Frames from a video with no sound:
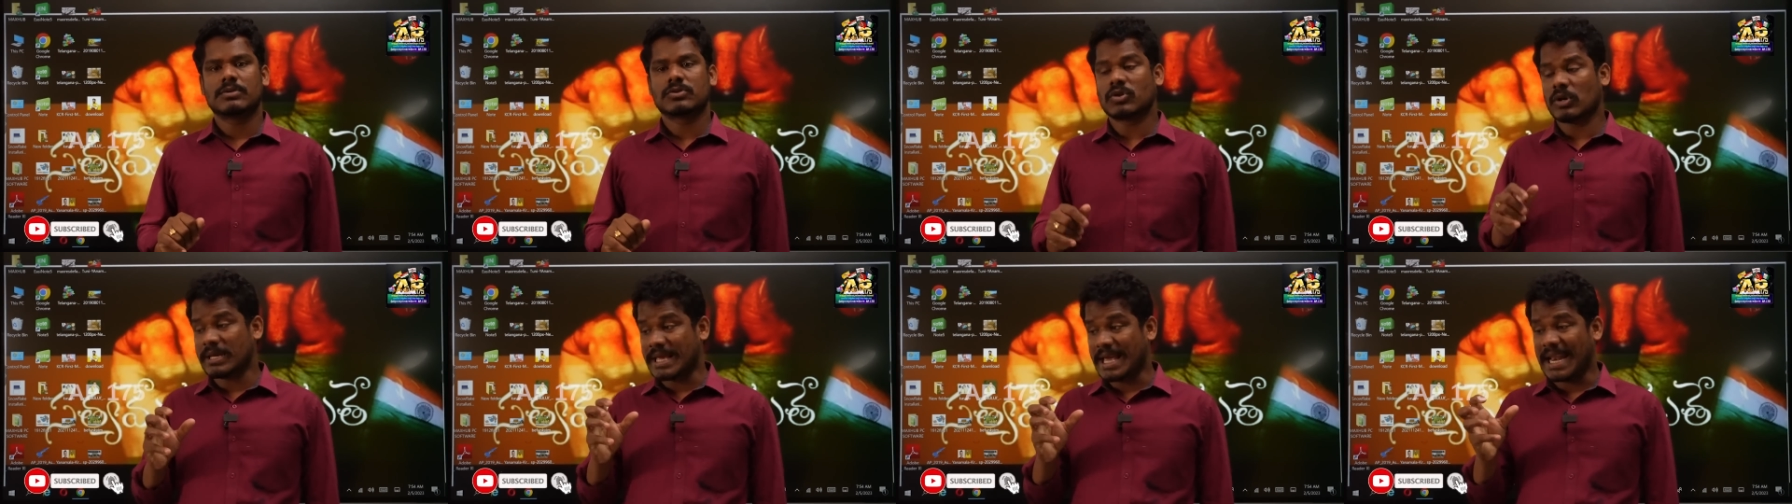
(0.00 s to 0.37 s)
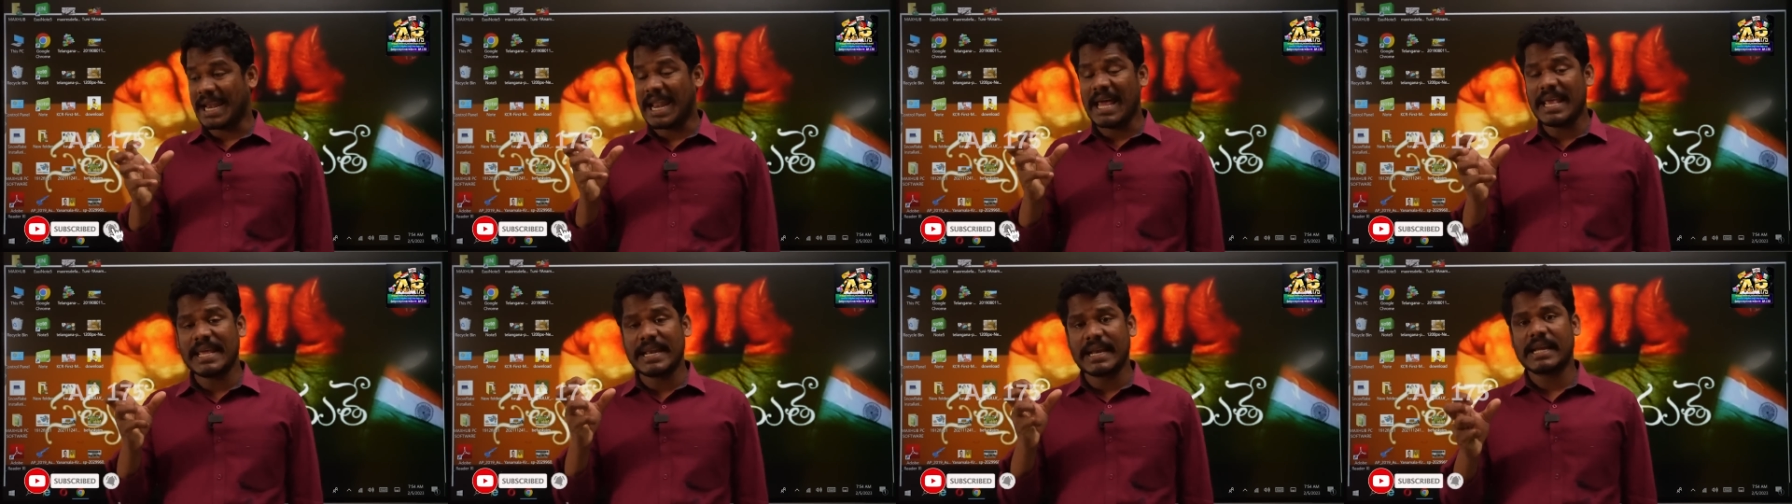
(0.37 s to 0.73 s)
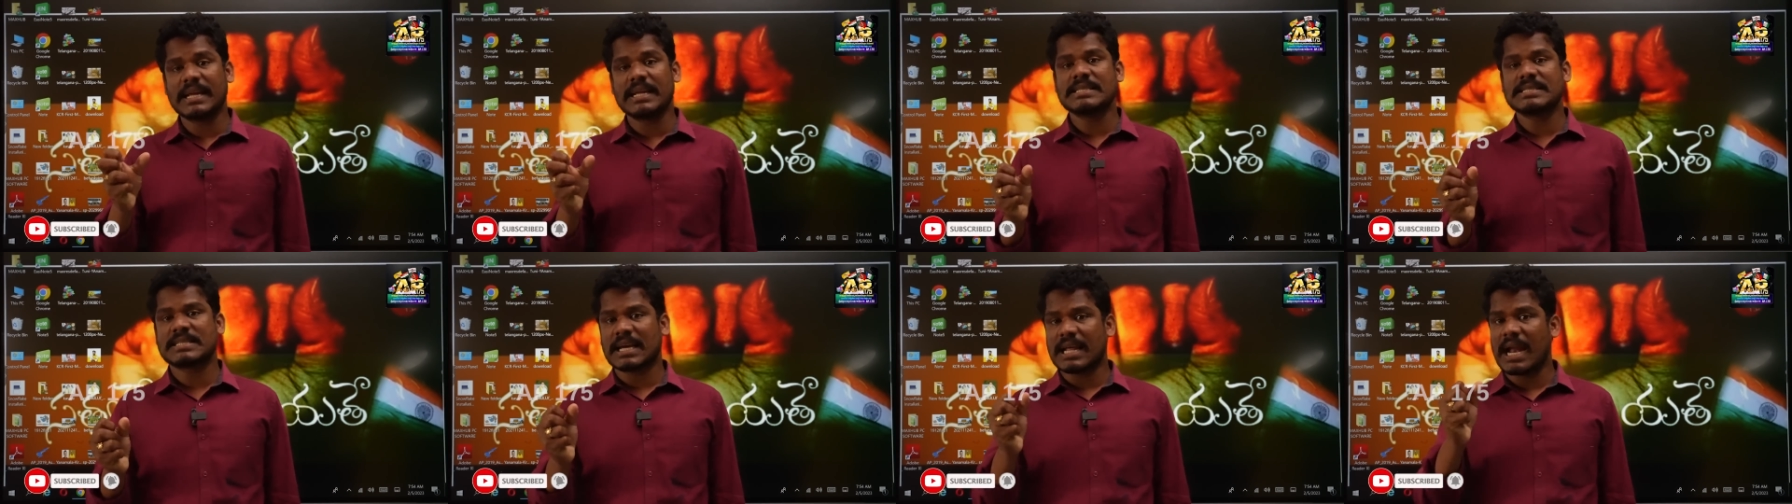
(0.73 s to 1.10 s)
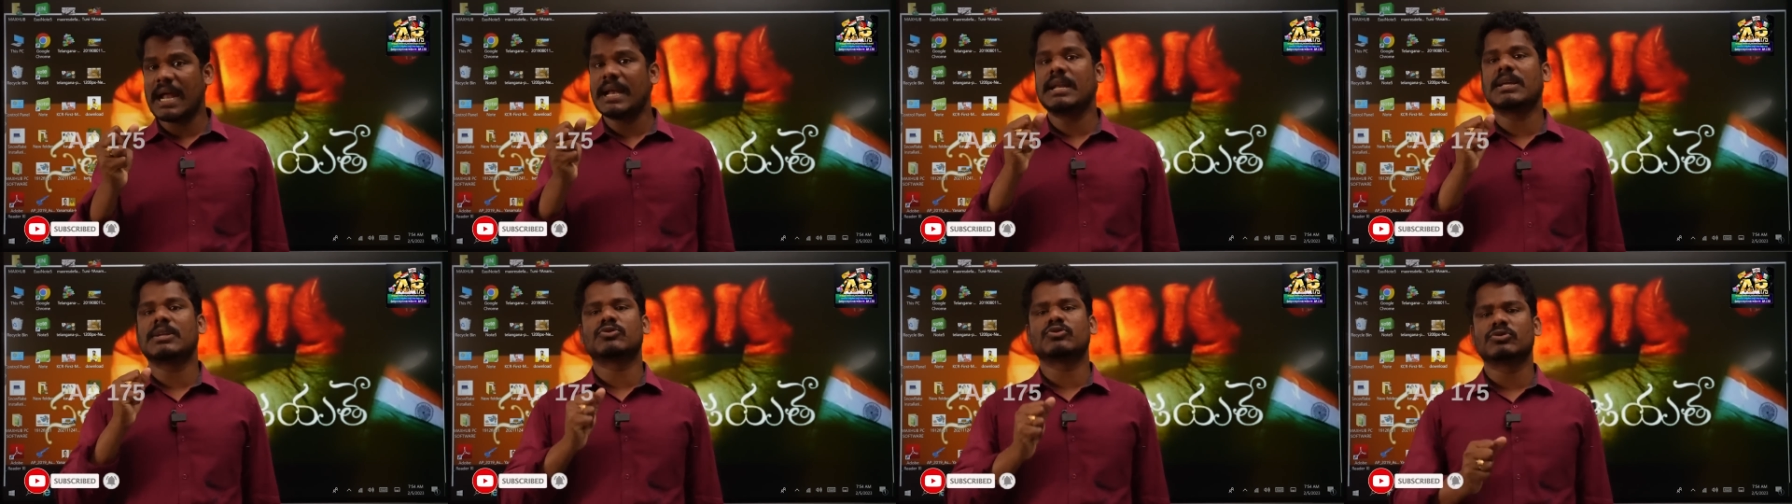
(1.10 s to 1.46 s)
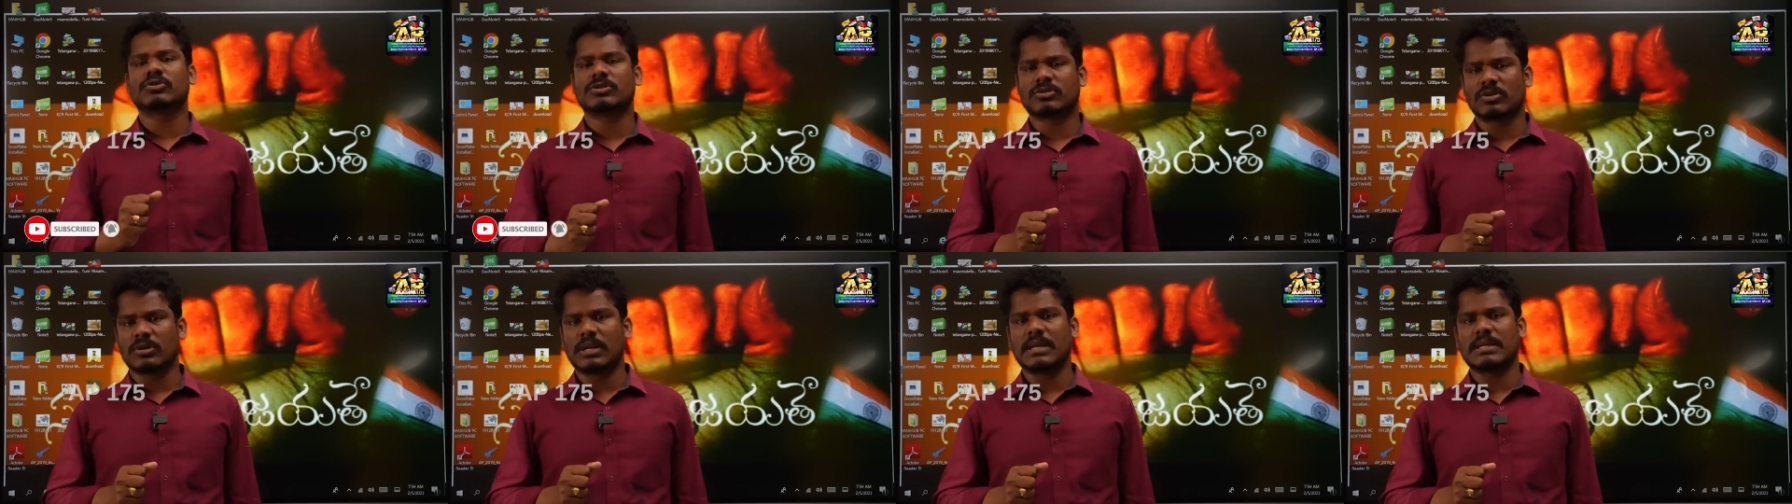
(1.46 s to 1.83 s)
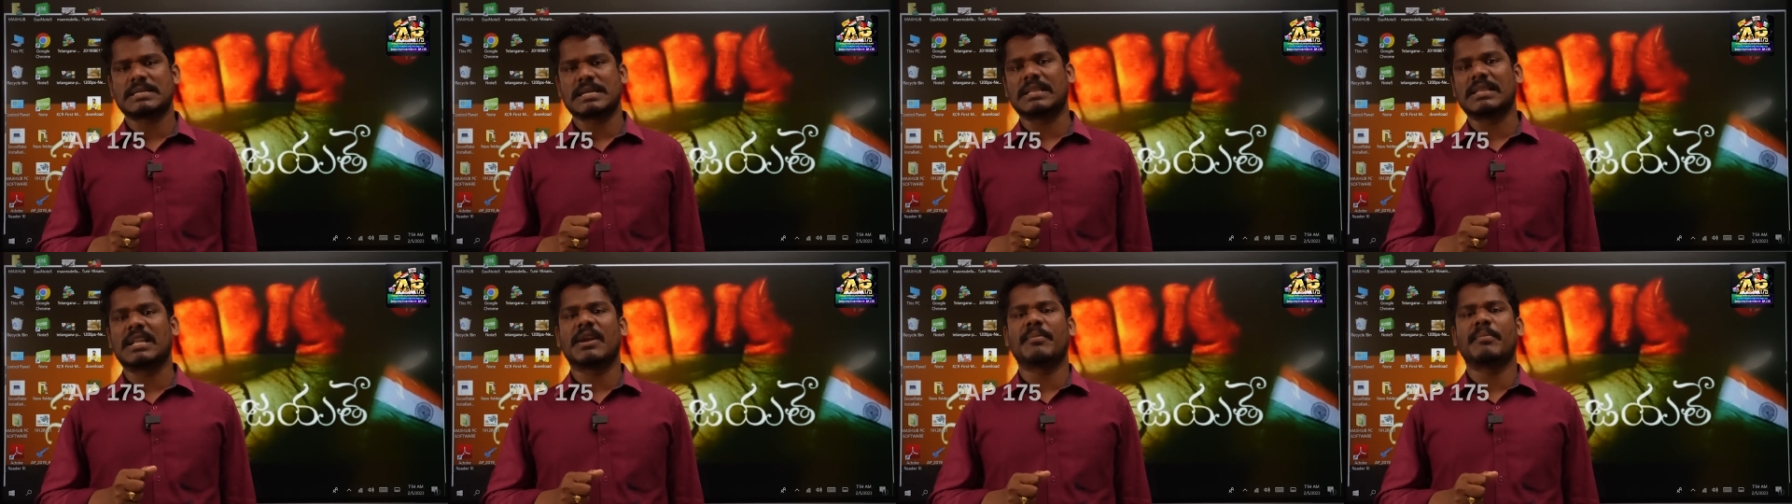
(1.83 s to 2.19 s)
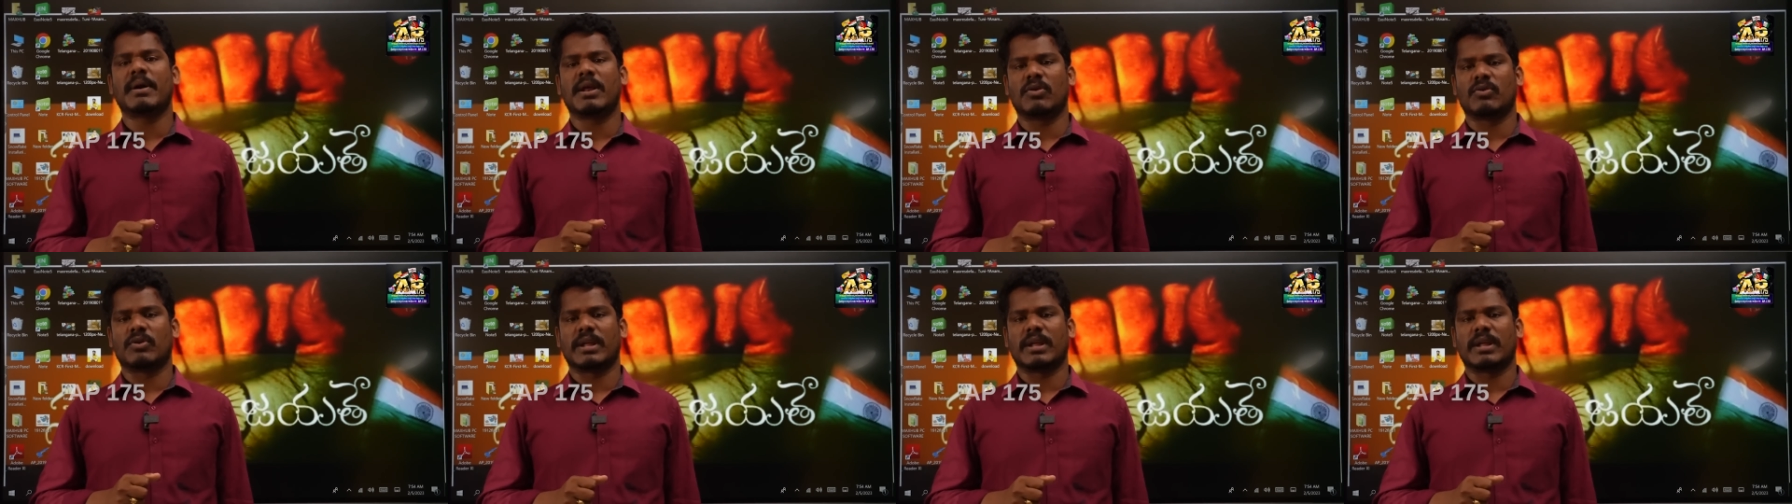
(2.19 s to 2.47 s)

సో ఎలా ఇరికించాలా అని చూస్తున్న సందర్భాలు